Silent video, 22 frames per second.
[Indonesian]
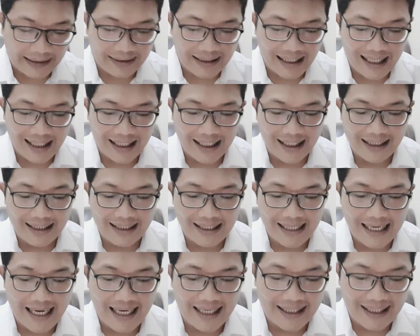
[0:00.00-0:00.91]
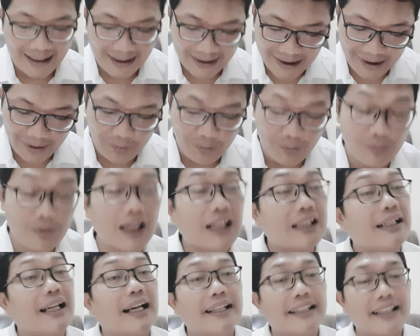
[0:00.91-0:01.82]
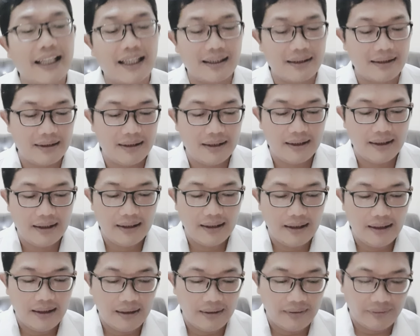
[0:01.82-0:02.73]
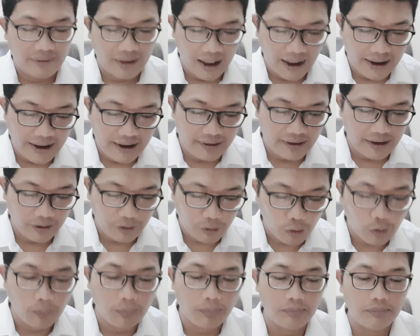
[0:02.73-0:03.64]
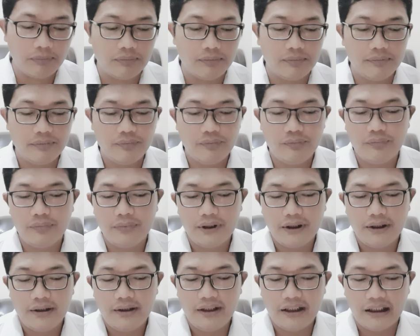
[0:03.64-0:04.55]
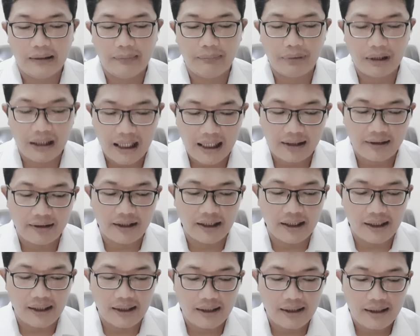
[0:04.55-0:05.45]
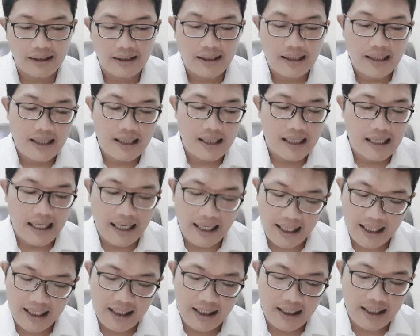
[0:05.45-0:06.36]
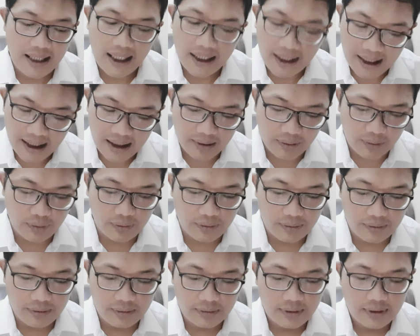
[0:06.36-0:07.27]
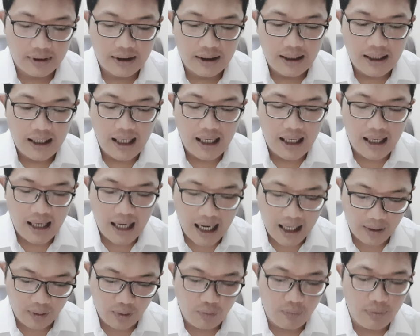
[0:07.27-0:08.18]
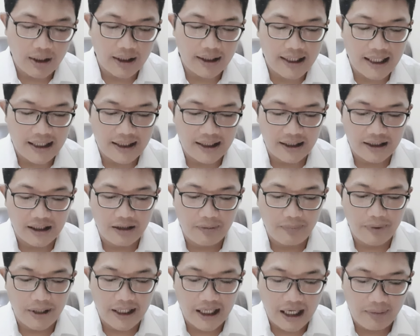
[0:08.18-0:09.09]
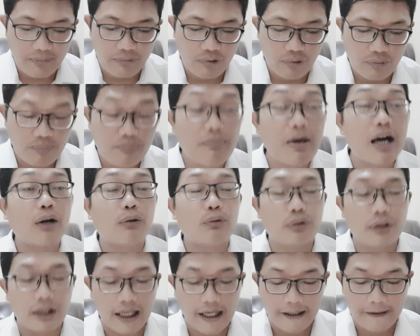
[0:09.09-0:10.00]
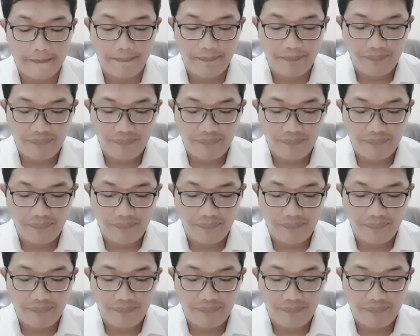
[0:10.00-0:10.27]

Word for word: tangan anak itu katanya, Talitakum, yang berarti, Hai anak, aku berkata kepadamu, bangunlah.